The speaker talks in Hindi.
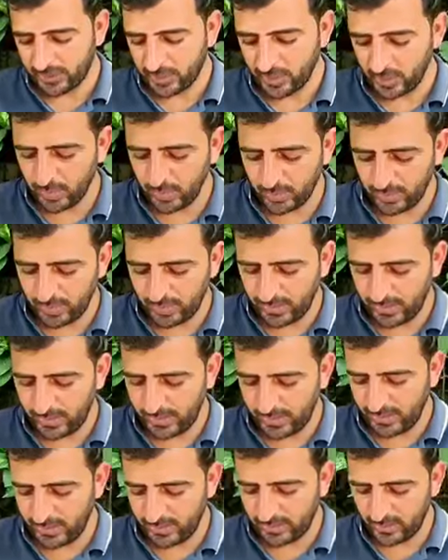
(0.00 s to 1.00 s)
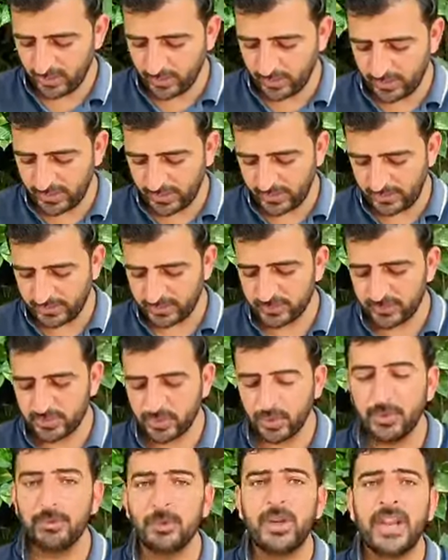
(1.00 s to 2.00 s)
जो लोग
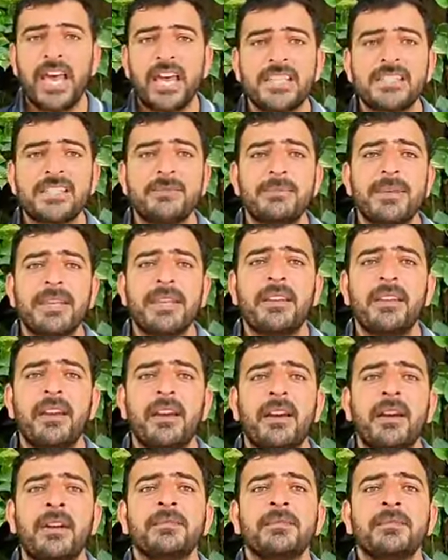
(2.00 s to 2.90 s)
जो मुलाजमीन